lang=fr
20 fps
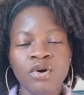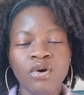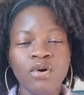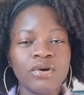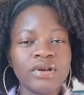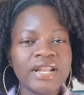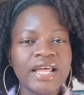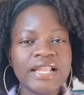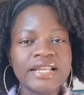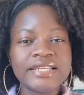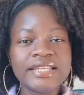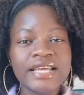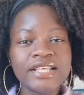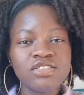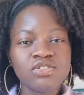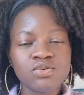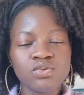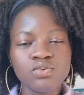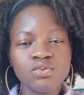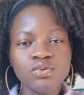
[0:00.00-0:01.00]
on
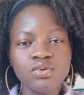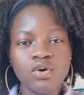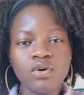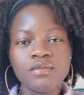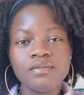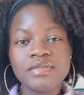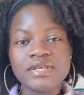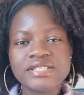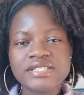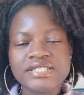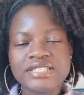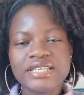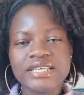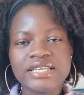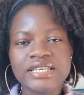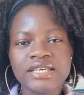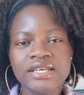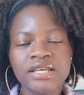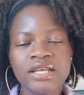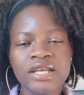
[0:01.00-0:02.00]
alliait tout au
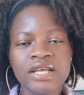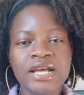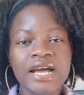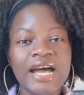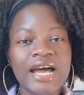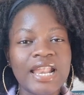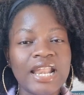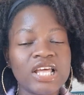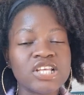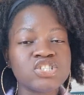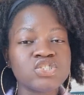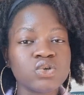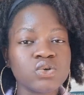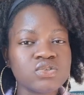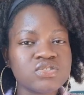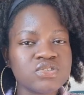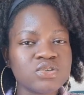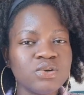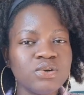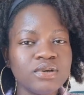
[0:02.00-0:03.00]
mystique, à la
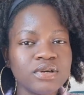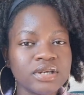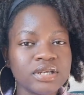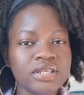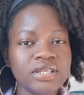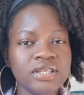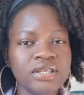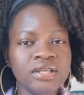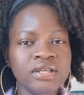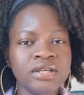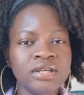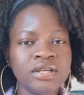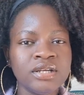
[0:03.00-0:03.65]
sorcellerie,